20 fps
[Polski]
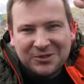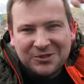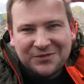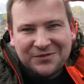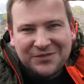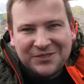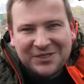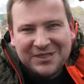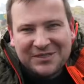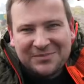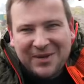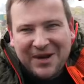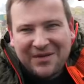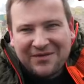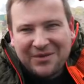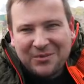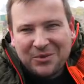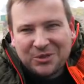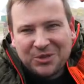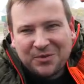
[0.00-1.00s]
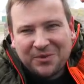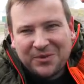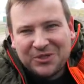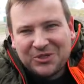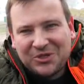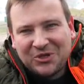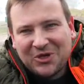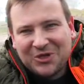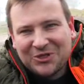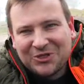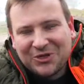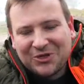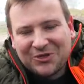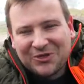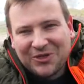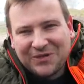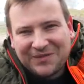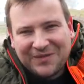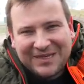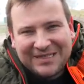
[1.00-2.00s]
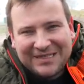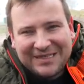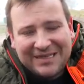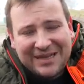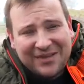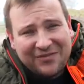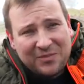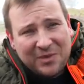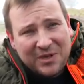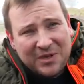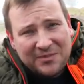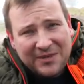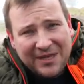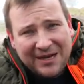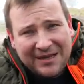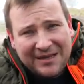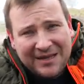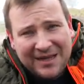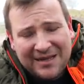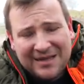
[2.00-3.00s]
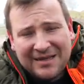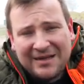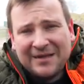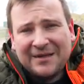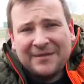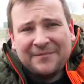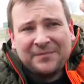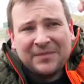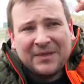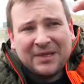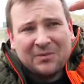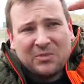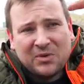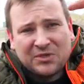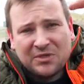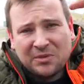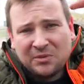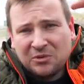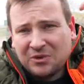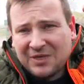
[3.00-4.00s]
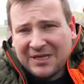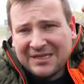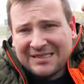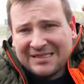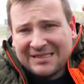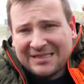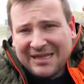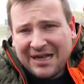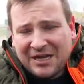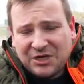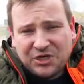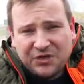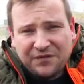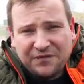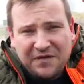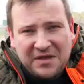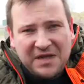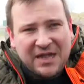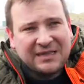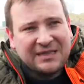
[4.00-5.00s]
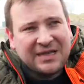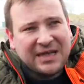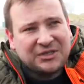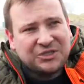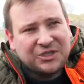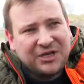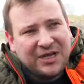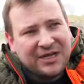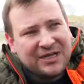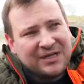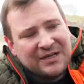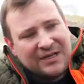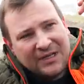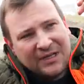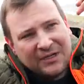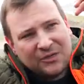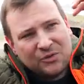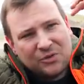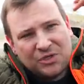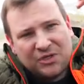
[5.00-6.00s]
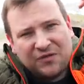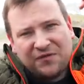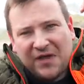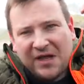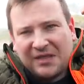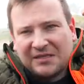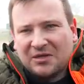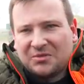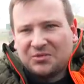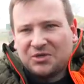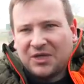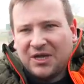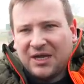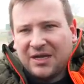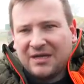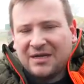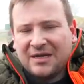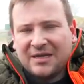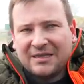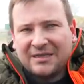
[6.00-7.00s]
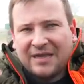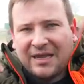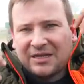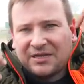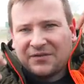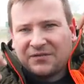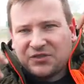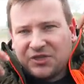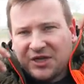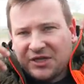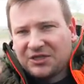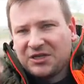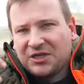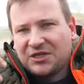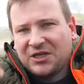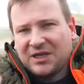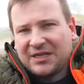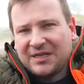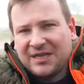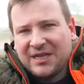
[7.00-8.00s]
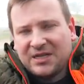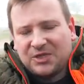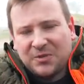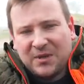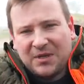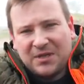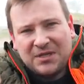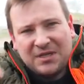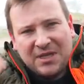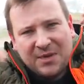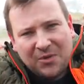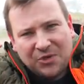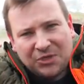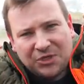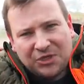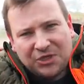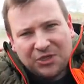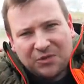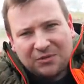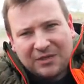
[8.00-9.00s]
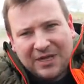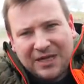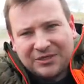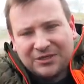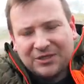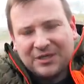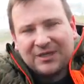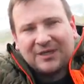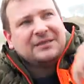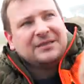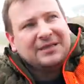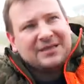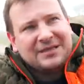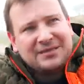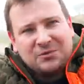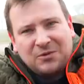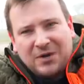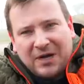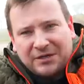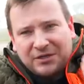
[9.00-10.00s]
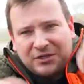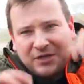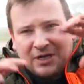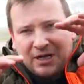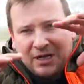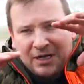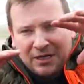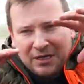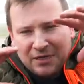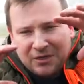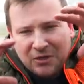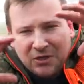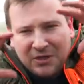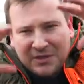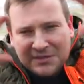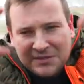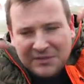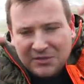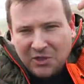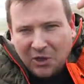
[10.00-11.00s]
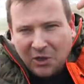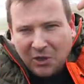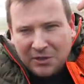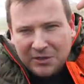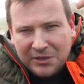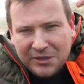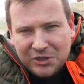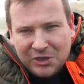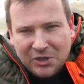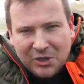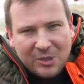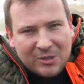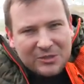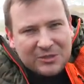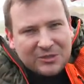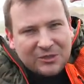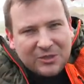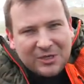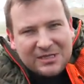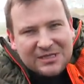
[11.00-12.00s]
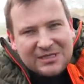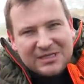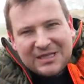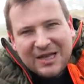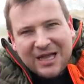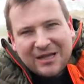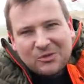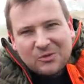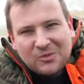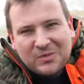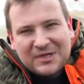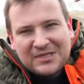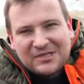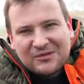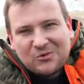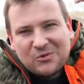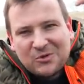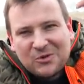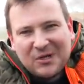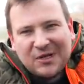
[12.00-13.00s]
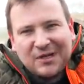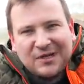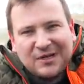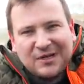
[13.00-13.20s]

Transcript: oczywiście sprawa może być dość kontrowersyjna w moim terenie, bo są tutaj starzy wyjadacze, którzy twierdzą, że tak wcześnie siany jęczmień nie może się udać. E, słuchajcie, to jest Dolny Śląsk, to jest stan umysłu.